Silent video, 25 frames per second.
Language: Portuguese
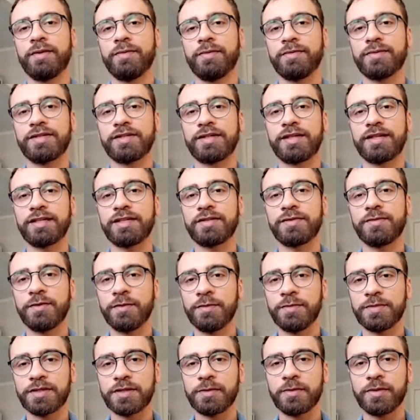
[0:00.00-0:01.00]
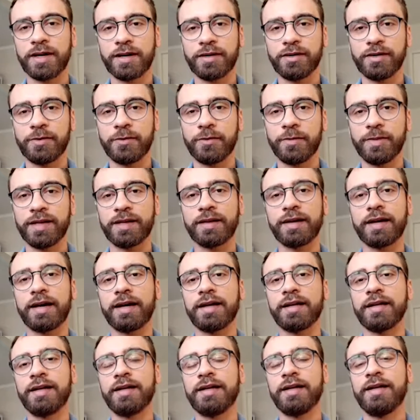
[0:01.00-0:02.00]
Os três filmes que eu quero
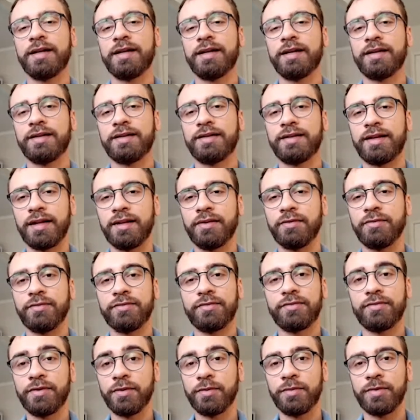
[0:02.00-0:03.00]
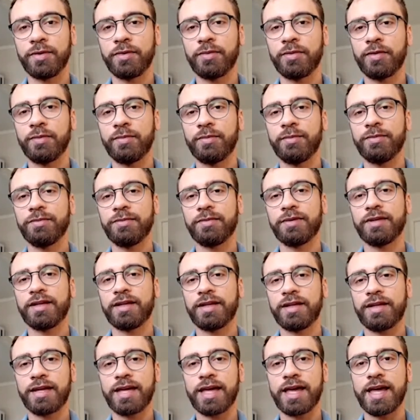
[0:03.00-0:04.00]
recomendar têm um fio em comum,
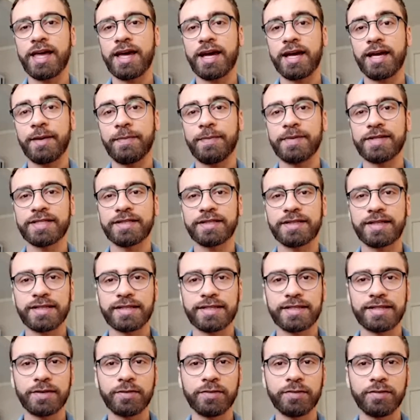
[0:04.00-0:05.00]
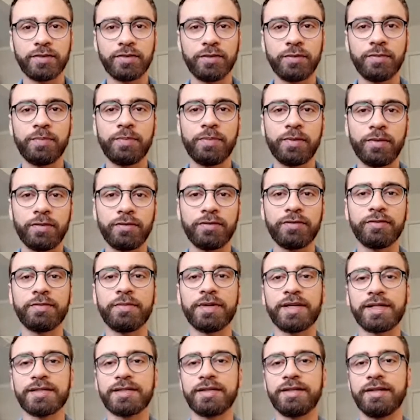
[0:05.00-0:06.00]
que é a representação do povo
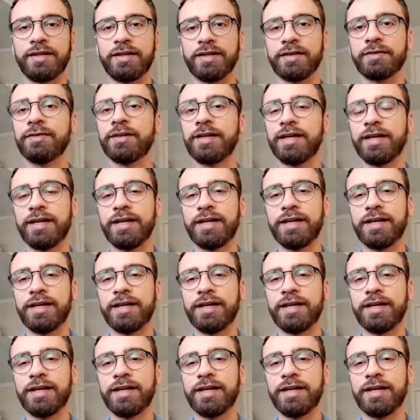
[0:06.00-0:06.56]
brasileiro,